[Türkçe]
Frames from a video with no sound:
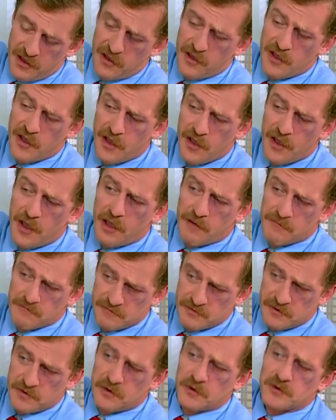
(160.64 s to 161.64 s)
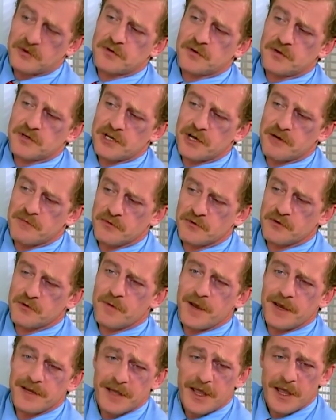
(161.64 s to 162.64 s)
E, hem koskoca
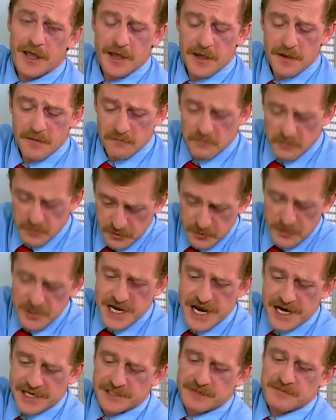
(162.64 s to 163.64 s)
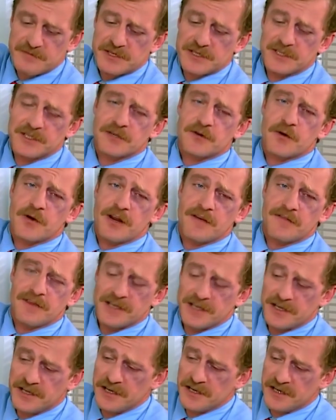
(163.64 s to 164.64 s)
müdür beyle müdür yardımcılığı görevini
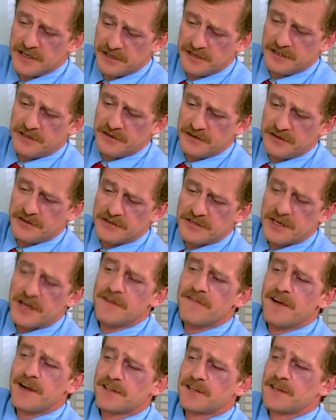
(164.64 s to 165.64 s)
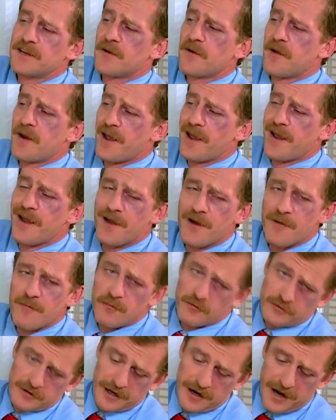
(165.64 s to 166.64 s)
e, sana verdiğine göre
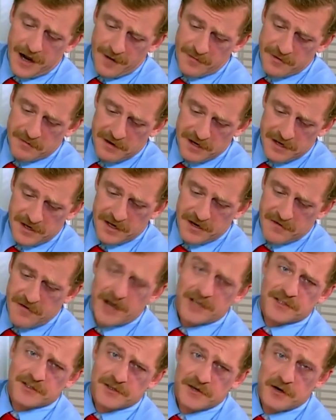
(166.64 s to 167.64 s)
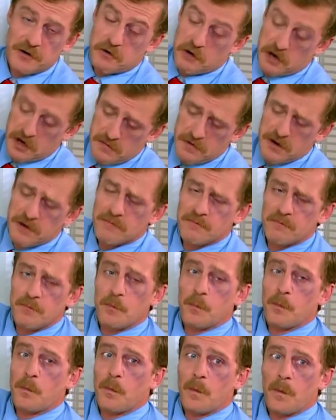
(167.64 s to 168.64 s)
mutlaka bir bildiği vardır. Değil mi?
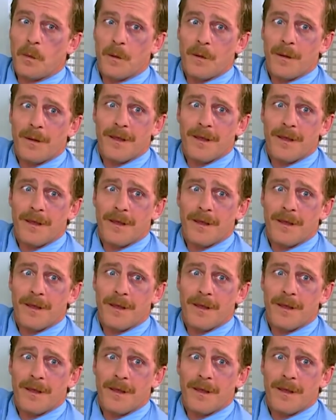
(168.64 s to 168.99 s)
Hı?